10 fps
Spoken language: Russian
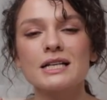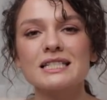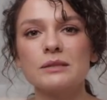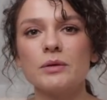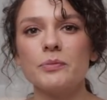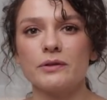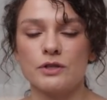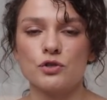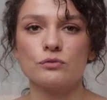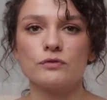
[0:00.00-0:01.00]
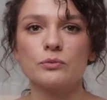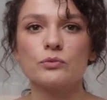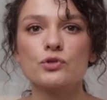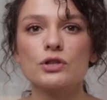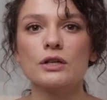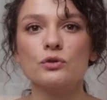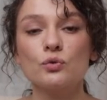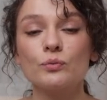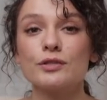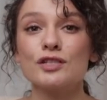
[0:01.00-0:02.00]
Самое первое, о чем вам нужно
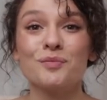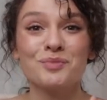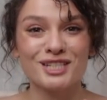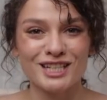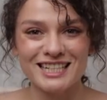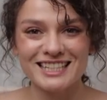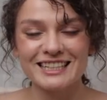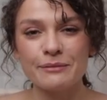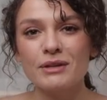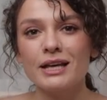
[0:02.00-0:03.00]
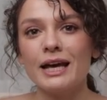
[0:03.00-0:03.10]
думать обязательно,